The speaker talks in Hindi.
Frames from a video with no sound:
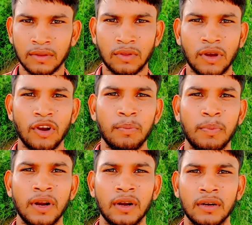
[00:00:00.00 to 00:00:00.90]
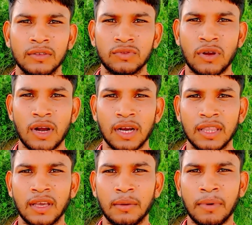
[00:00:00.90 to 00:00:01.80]
तो हेलो फ्रेंड
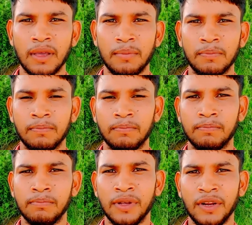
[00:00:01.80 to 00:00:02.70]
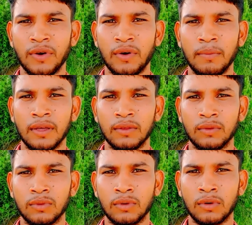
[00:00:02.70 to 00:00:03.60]
स्वागत है माय वीडियो में
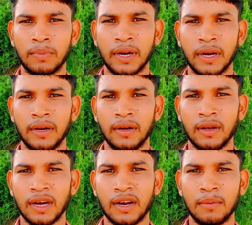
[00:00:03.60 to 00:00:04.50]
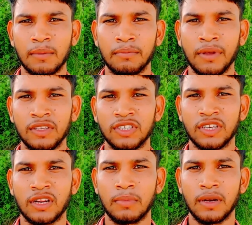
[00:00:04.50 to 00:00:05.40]
तो फ्रेंड अगर आप मेरे
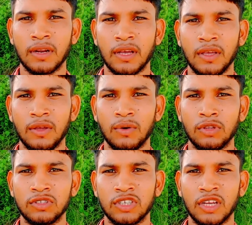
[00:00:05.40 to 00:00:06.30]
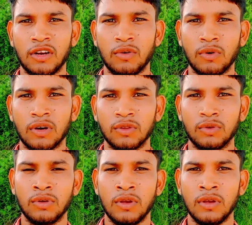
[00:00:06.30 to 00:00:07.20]
चैनल पर नए हो चैनल को कर दो
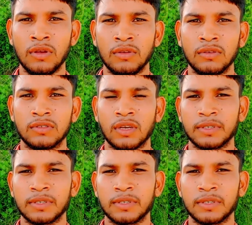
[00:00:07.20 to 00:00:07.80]
सब स...